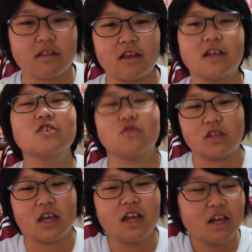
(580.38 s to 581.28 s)
てたらしく
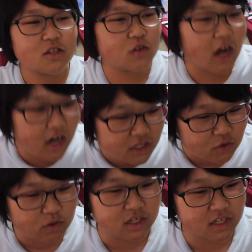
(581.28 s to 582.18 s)
て、その
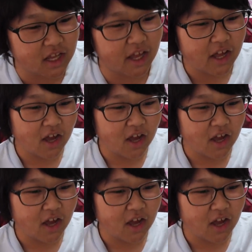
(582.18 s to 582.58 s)
話を聞いて、